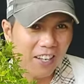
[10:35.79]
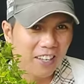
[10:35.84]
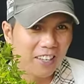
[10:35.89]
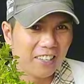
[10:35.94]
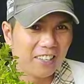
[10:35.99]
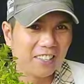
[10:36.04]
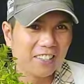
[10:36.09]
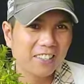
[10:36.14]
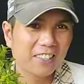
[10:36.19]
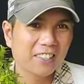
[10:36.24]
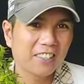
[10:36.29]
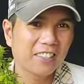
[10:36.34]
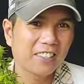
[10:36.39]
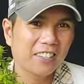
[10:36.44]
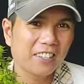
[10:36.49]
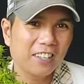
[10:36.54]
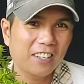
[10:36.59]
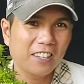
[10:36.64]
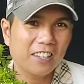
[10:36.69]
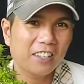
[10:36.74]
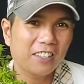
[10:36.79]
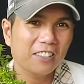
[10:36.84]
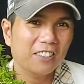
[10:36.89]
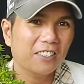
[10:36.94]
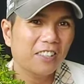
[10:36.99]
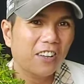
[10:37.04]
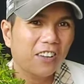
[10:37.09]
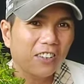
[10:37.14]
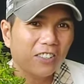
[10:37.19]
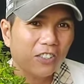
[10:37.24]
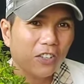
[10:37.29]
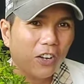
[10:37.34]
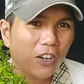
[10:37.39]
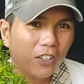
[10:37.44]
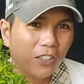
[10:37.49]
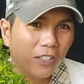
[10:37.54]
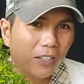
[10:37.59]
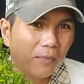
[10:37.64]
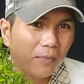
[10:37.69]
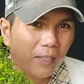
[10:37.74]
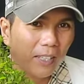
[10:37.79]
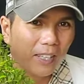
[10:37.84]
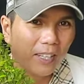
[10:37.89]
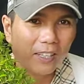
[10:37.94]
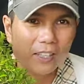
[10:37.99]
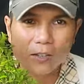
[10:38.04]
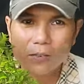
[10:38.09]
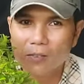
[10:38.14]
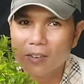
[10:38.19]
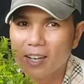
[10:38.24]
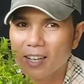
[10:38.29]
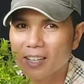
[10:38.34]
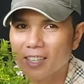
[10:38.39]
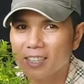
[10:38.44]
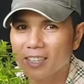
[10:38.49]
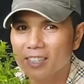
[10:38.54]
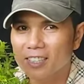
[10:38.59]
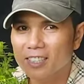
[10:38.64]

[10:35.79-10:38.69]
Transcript: nha Đấy, to so với mình thanh tùng này